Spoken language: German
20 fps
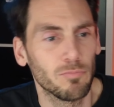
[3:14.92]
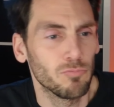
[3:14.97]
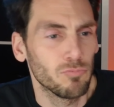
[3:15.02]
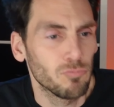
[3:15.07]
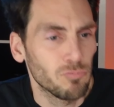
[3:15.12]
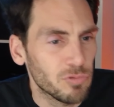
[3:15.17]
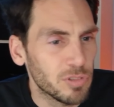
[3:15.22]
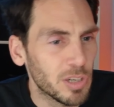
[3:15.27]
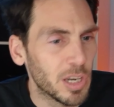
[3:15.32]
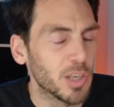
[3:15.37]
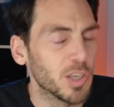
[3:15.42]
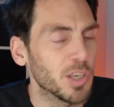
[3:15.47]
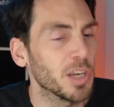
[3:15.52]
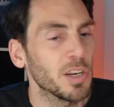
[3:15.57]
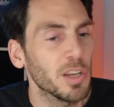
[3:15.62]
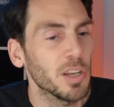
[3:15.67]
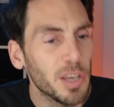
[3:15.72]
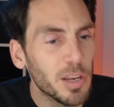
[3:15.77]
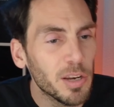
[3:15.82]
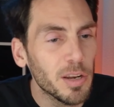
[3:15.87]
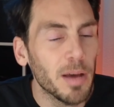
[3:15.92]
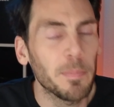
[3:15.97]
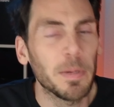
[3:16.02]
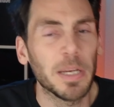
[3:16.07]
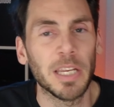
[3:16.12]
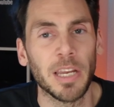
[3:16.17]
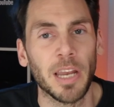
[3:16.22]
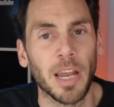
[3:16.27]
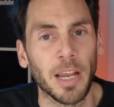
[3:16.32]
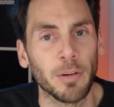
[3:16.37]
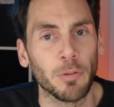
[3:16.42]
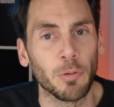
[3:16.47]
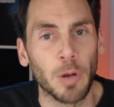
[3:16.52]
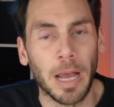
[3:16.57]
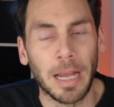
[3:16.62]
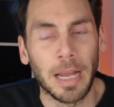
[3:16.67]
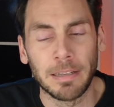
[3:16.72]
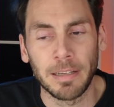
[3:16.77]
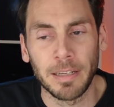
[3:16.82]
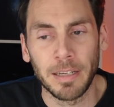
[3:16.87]
Vielleicht hätte er ja da mal den einen oder
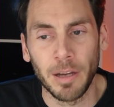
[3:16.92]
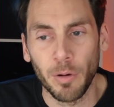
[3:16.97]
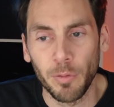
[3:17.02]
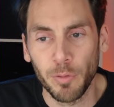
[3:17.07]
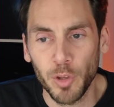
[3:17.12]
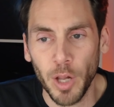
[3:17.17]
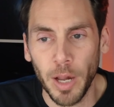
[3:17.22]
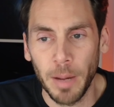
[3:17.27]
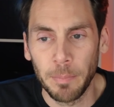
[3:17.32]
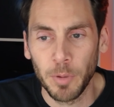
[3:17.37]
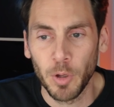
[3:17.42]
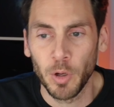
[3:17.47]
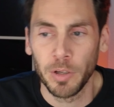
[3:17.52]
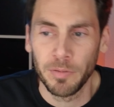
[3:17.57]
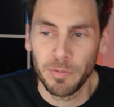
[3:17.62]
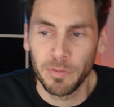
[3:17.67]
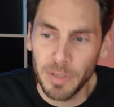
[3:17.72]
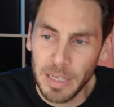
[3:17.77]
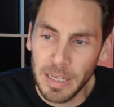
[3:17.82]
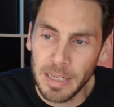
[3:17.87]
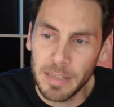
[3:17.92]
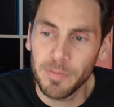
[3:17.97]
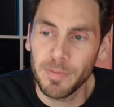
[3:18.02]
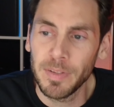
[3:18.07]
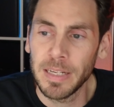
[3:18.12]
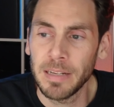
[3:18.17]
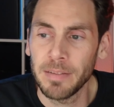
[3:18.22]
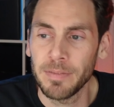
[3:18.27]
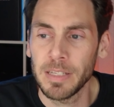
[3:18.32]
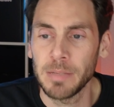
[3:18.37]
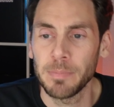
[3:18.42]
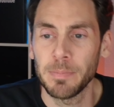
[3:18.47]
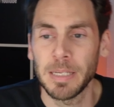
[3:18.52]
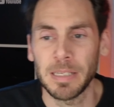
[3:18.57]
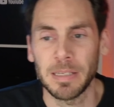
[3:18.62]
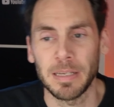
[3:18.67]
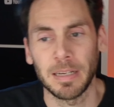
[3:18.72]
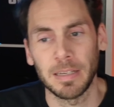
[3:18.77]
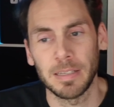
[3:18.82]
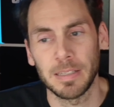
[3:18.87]
anderen aufschreiben können. Vielleicht wäre da was
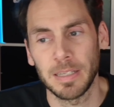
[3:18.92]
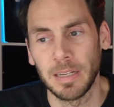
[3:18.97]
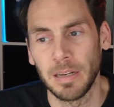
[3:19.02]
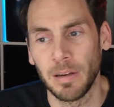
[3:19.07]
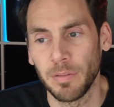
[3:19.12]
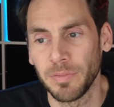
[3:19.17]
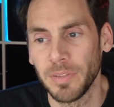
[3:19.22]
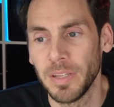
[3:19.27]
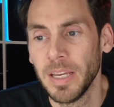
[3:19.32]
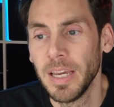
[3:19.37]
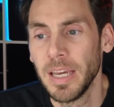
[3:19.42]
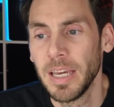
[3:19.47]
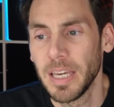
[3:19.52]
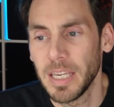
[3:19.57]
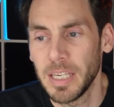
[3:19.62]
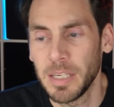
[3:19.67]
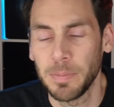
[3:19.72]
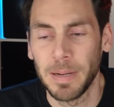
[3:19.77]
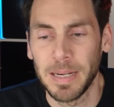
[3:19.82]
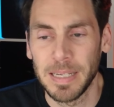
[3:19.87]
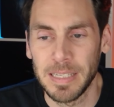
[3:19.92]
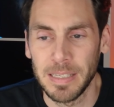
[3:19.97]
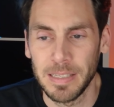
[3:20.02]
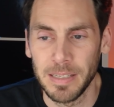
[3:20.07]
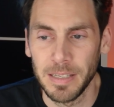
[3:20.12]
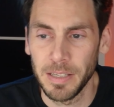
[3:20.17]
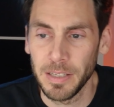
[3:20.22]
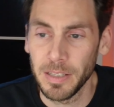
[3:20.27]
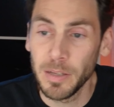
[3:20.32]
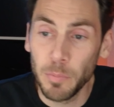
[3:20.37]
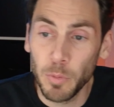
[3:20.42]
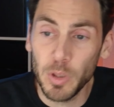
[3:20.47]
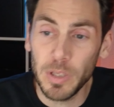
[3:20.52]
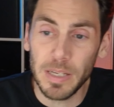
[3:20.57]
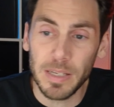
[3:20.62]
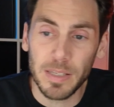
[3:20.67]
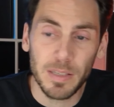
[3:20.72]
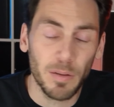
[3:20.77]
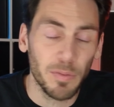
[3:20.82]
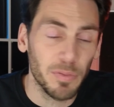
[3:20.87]
Besseres gelaufen. Ich weiß es nicht. Die Mutter
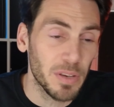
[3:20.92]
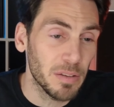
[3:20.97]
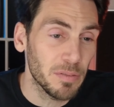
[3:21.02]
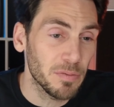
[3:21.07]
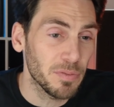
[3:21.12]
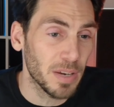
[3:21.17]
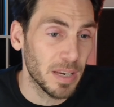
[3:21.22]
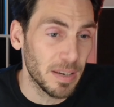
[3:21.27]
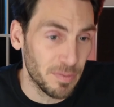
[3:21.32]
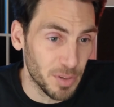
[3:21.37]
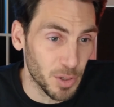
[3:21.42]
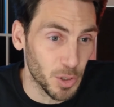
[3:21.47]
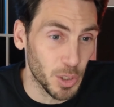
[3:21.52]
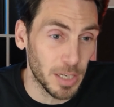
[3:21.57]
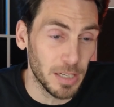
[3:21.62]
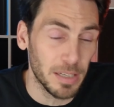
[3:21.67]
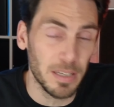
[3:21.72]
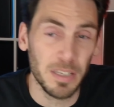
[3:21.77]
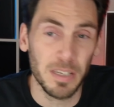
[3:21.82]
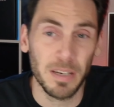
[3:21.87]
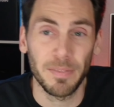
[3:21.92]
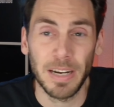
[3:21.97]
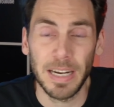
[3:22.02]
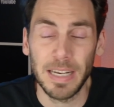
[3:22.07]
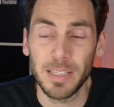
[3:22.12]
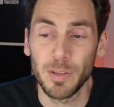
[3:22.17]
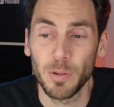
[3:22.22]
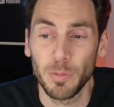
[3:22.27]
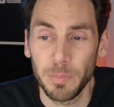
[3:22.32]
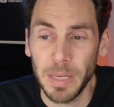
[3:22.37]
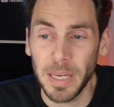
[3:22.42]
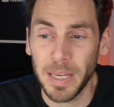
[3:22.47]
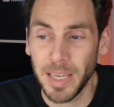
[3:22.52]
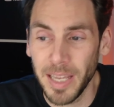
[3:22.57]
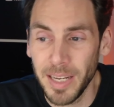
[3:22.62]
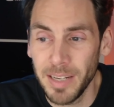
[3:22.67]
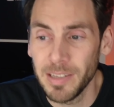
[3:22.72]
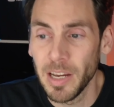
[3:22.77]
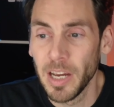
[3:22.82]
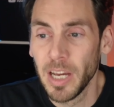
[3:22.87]
ist auf jeden Fall verständlicherweise um ihr
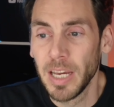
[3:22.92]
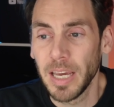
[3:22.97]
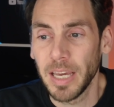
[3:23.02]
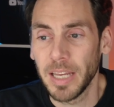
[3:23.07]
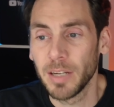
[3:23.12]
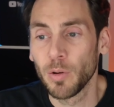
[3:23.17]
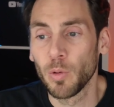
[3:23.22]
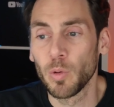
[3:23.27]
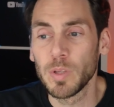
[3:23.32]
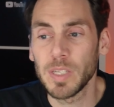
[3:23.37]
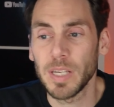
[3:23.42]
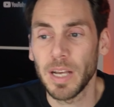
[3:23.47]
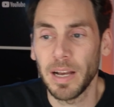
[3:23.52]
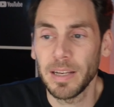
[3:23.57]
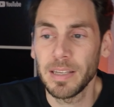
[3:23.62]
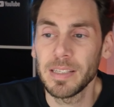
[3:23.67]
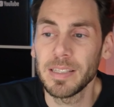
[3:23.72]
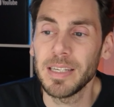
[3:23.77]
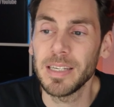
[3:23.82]
Kind in großer Angst.